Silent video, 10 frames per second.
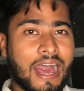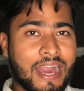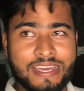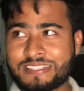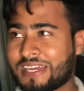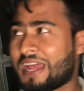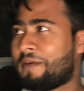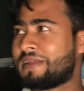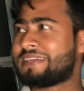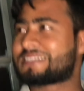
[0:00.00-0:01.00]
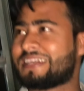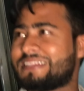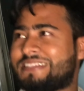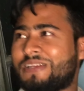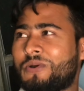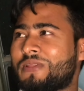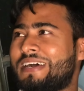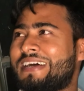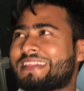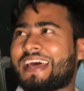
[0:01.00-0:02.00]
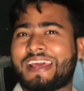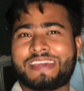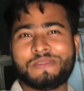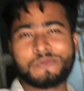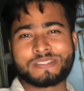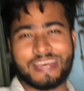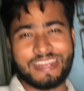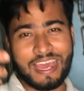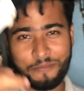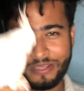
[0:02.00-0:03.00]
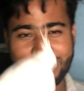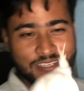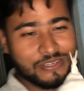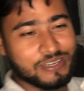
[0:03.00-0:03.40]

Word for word: আগে যারা আমাদের সাথে ছিল তারা কিন্তু জানে আমাদের